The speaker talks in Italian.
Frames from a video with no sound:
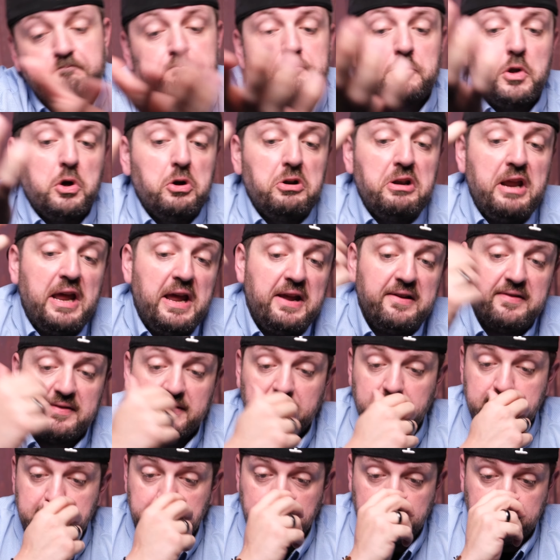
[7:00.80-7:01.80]

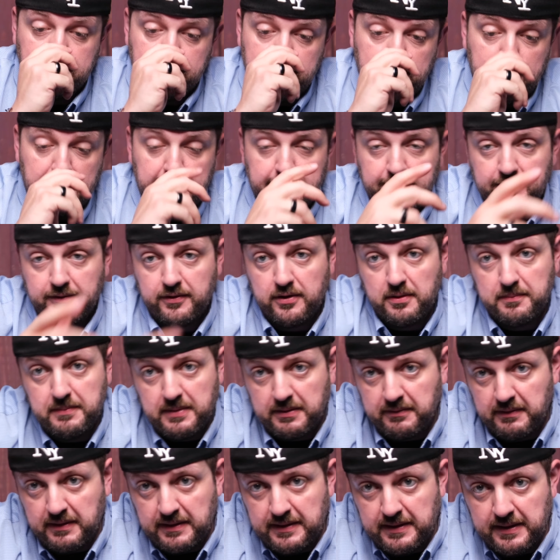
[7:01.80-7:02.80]
onesta, ci sta
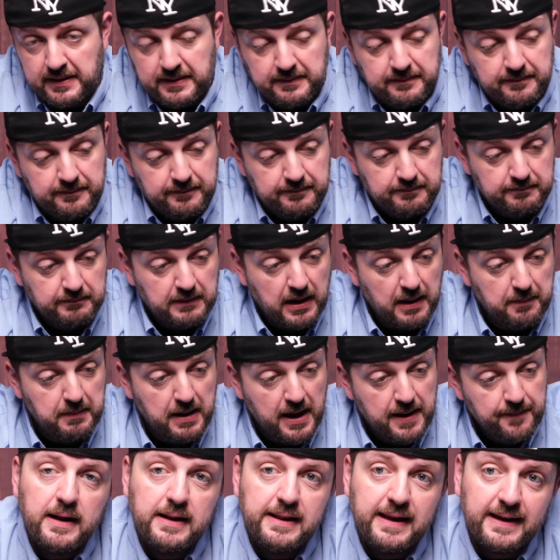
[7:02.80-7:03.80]
insomma, quindi
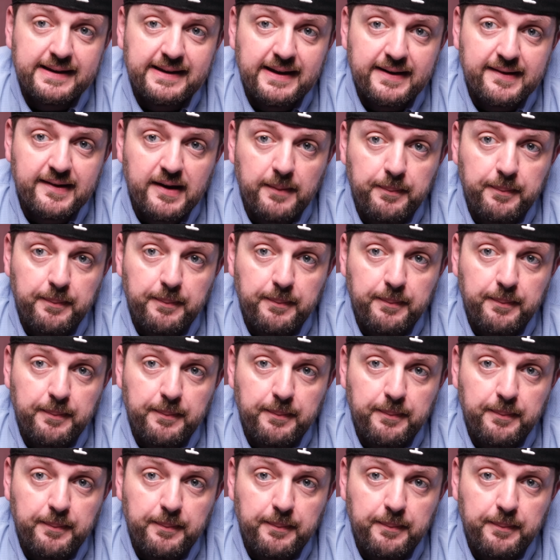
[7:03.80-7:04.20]
vabbè. La terza